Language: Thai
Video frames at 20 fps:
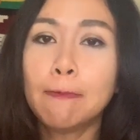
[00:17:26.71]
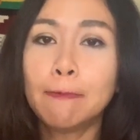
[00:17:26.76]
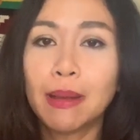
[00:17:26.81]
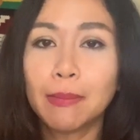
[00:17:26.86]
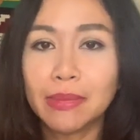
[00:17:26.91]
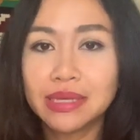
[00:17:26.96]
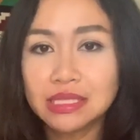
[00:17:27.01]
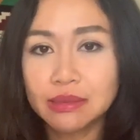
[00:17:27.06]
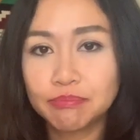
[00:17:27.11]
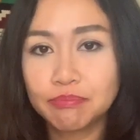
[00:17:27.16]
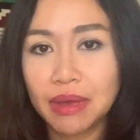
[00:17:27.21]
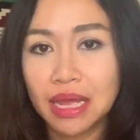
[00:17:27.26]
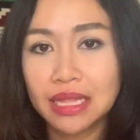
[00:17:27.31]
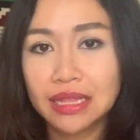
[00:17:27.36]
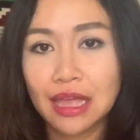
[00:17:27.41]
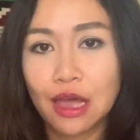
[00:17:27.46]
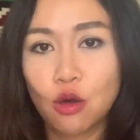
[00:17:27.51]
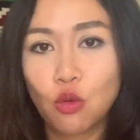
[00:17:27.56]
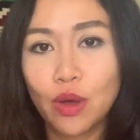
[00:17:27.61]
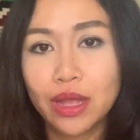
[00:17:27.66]
มันไม่จำเป็น
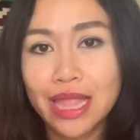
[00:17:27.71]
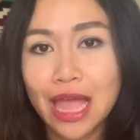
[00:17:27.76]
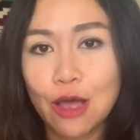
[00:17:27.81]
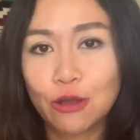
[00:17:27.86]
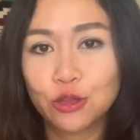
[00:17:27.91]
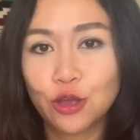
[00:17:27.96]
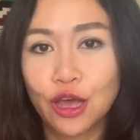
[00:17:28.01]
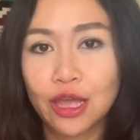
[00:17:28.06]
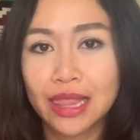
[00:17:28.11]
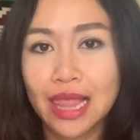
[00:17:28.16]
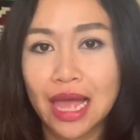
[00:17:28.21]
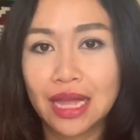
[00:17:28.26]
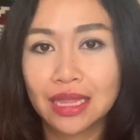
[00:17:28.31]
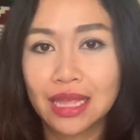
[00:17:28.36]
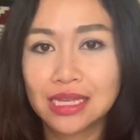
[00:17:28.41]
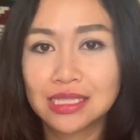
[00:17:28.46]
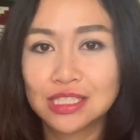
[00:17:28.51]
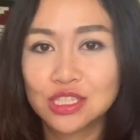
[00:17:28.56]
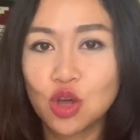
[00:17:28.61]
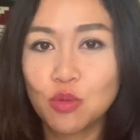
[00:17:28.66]
นะว่าดาวถอยหลัง
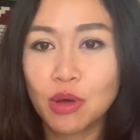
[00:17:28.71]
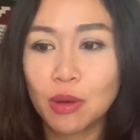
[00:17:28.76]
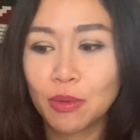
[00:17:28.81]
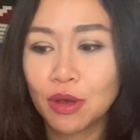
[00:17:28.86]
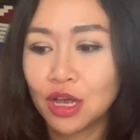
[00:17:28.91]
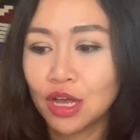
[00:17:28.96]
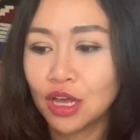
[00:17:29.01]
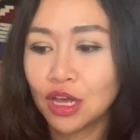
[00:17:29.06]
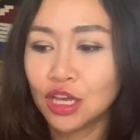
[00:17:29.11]
เนี่ยจะต้องแบบ